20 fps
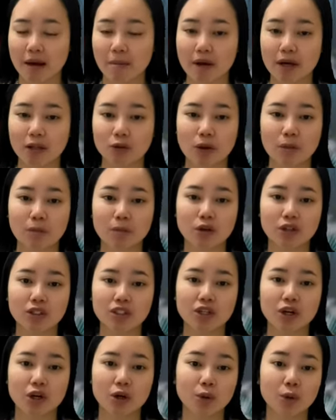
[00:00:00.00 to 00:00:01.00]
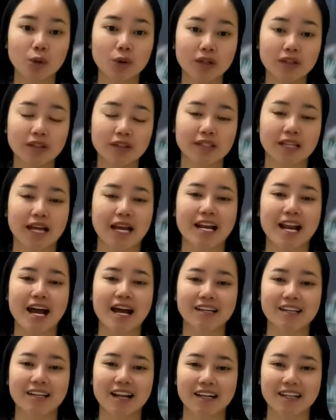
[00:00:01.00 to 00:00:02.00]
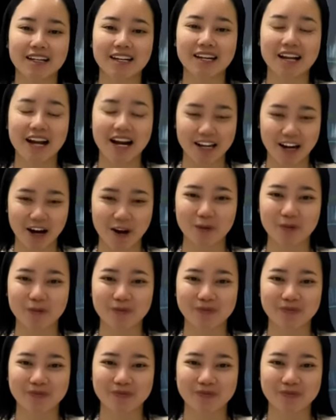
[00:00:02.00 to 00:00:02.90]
bài toán môi trường luôn được Thái Lan đặt lên hàng đầu.